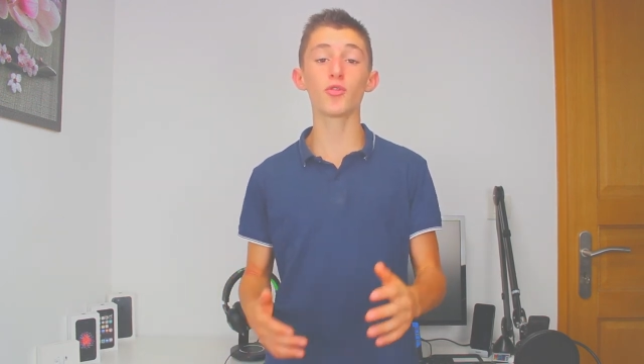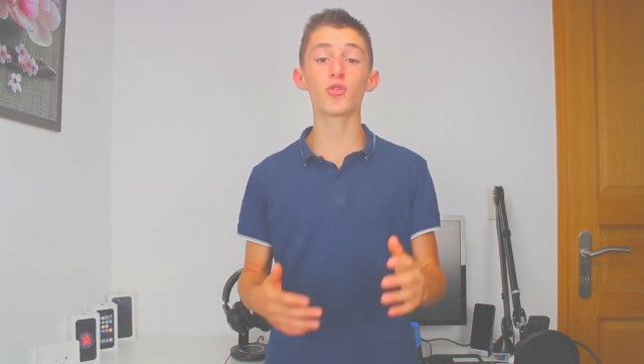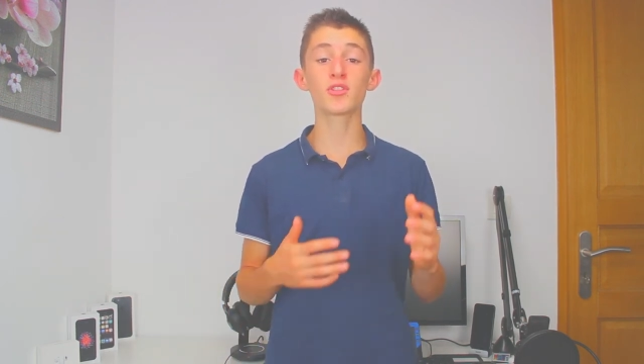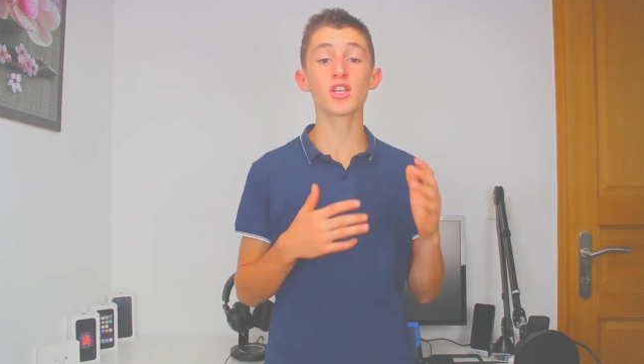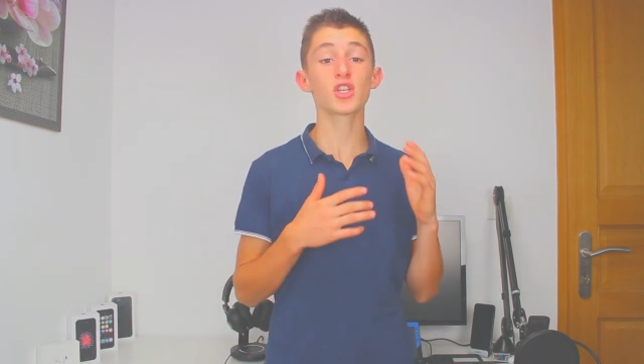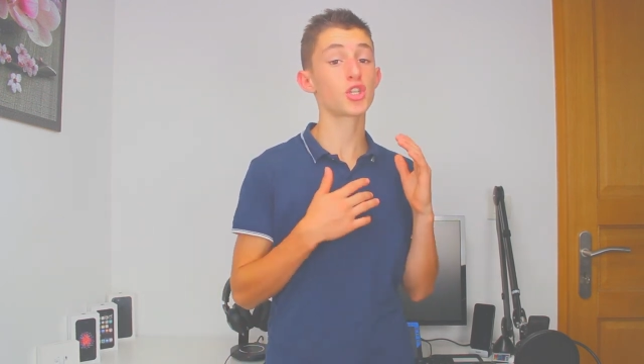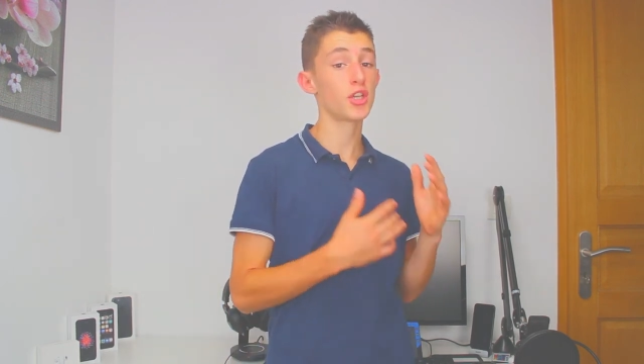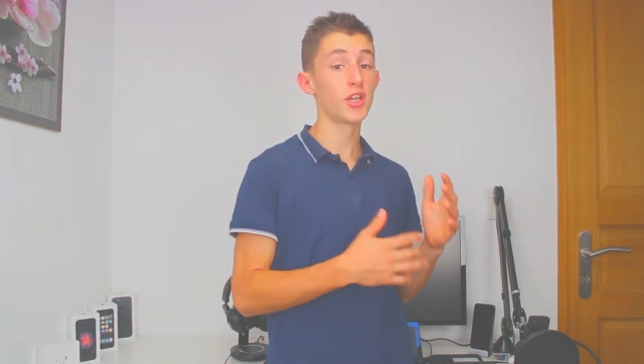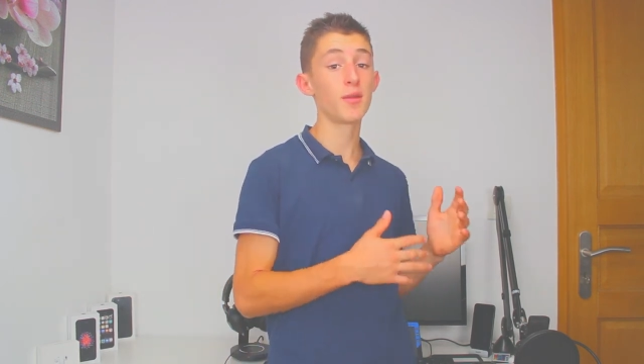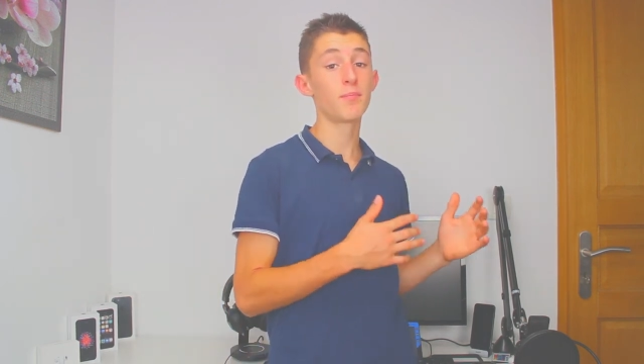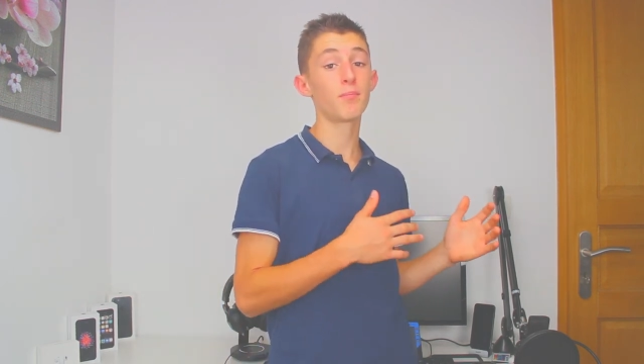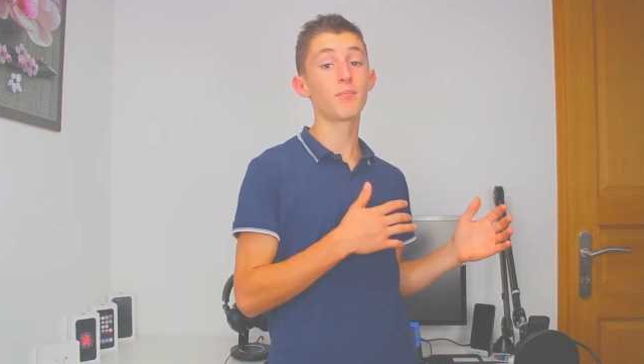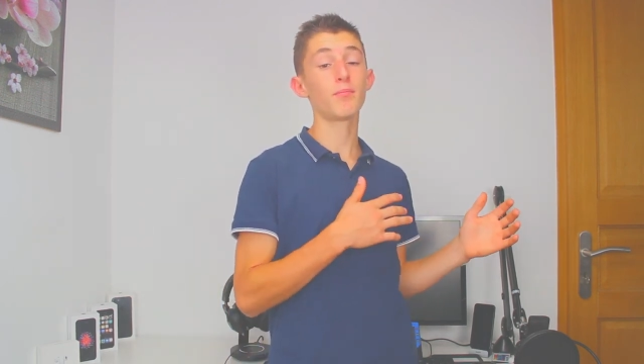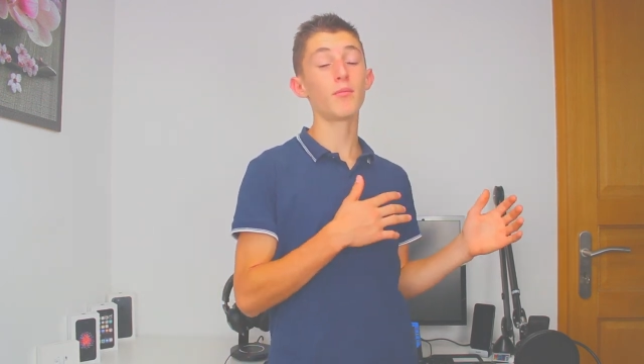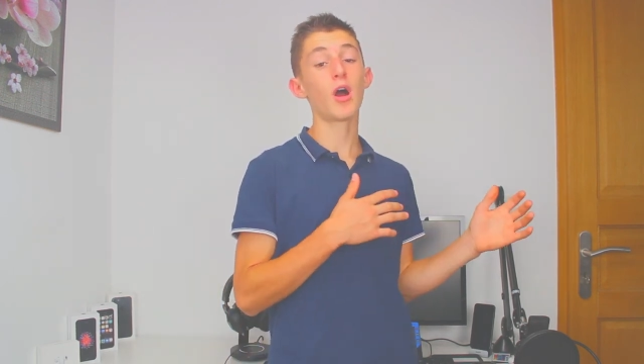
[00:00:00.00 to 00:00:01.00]
donc ça j'en ai
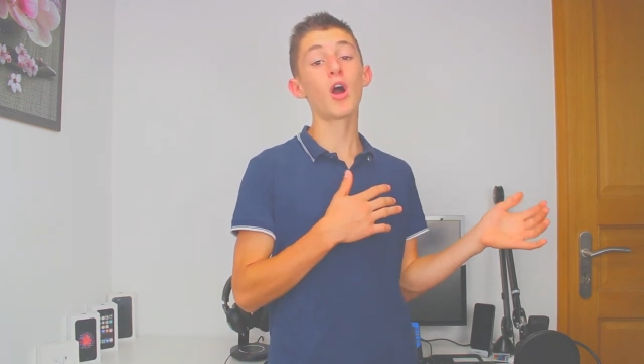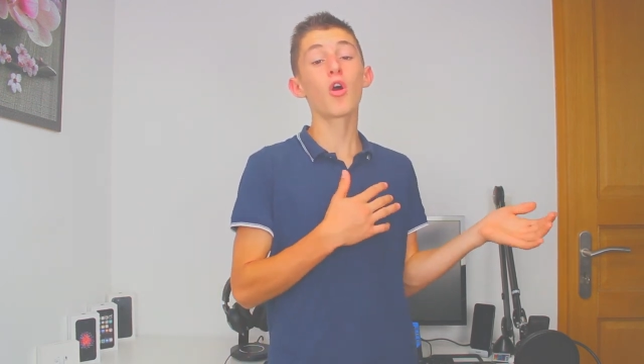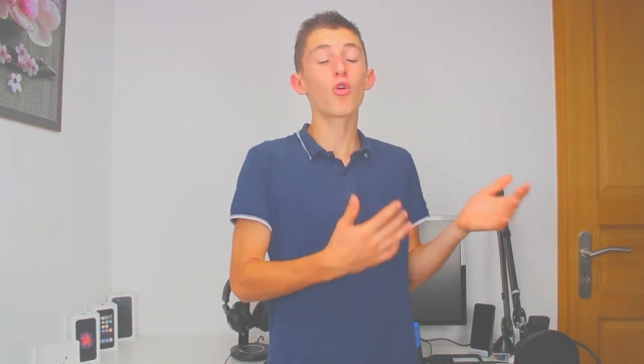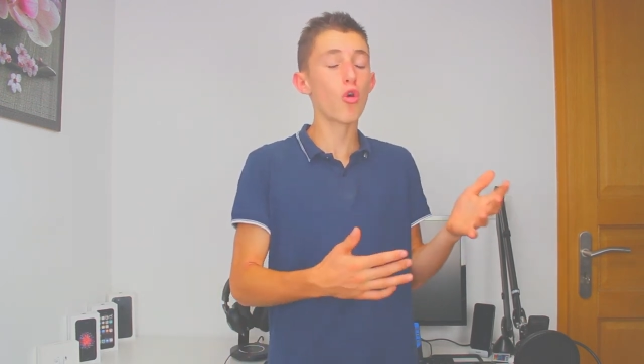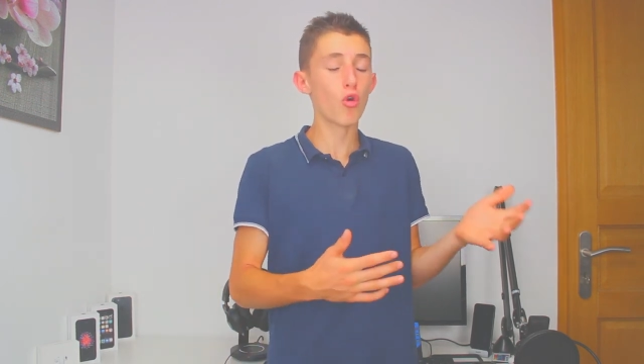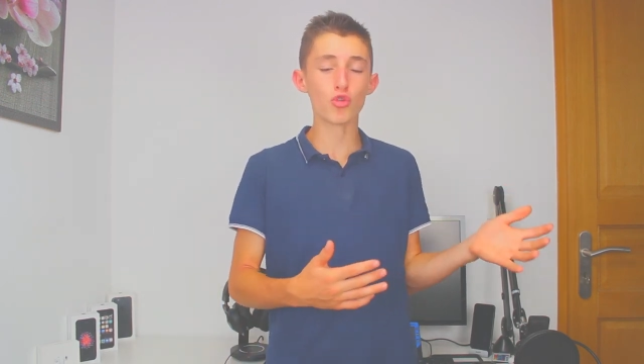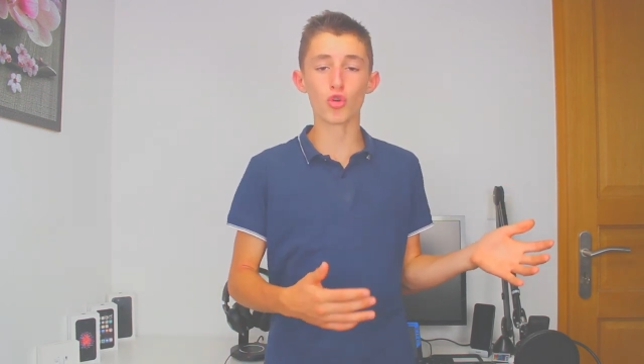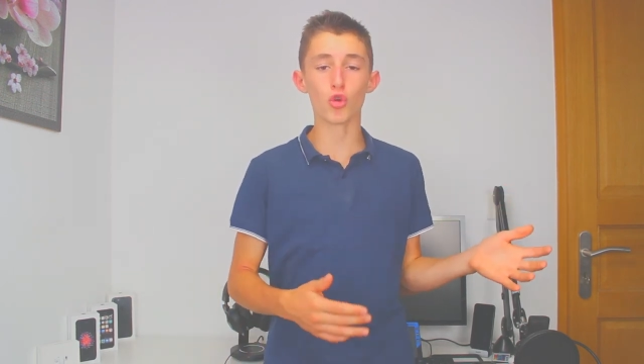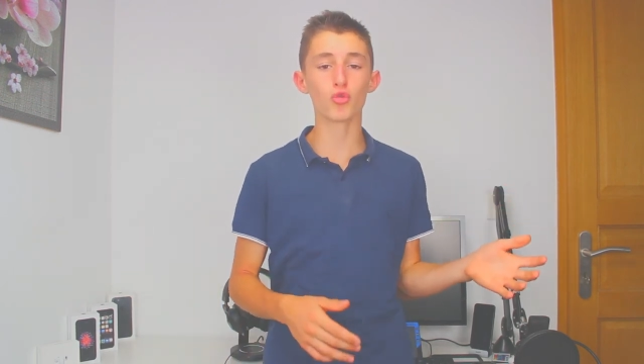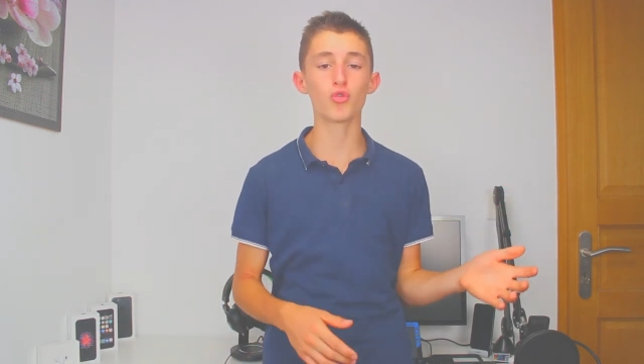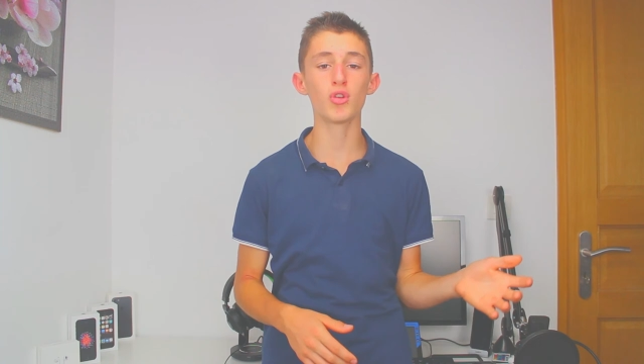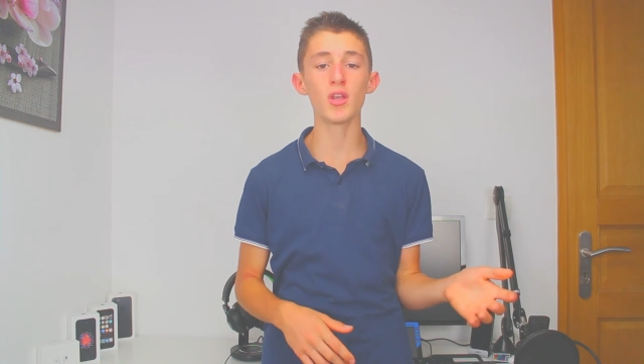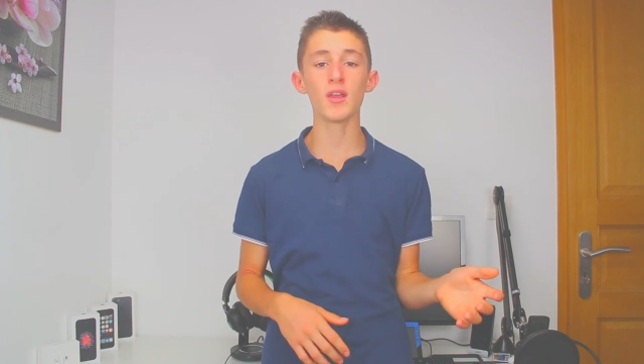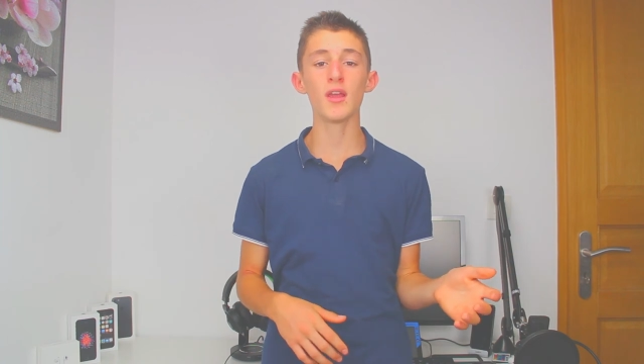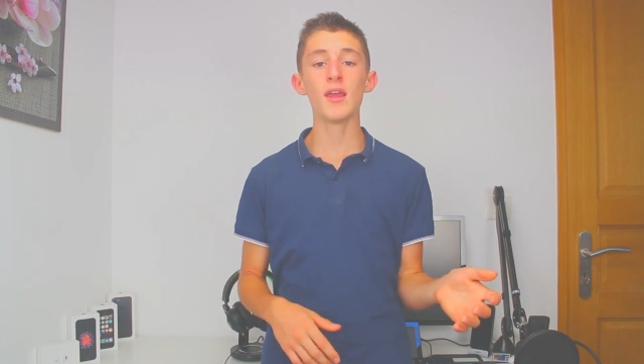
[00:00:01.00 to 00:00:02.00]
encore
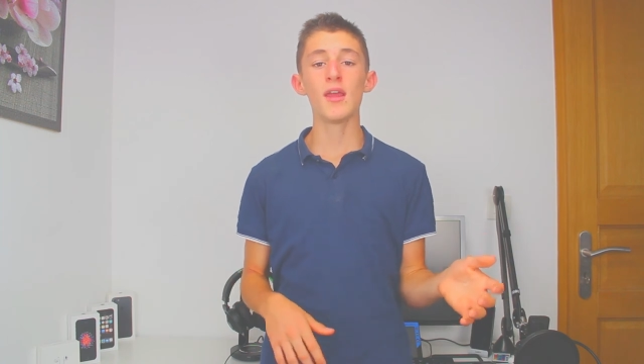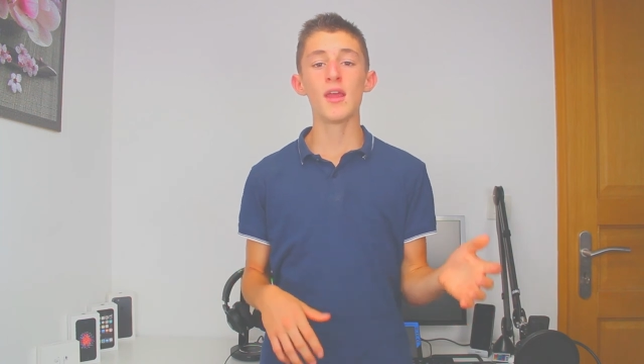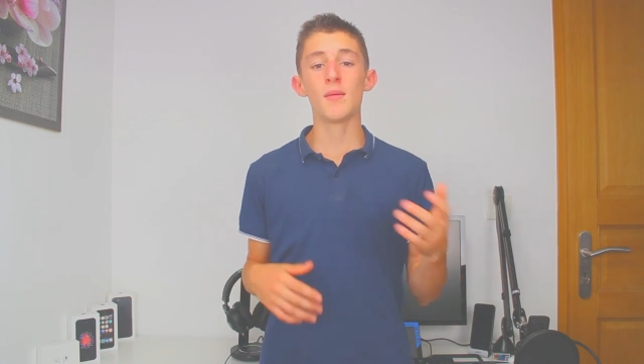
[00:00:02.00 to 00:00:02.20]
aujourd'hui.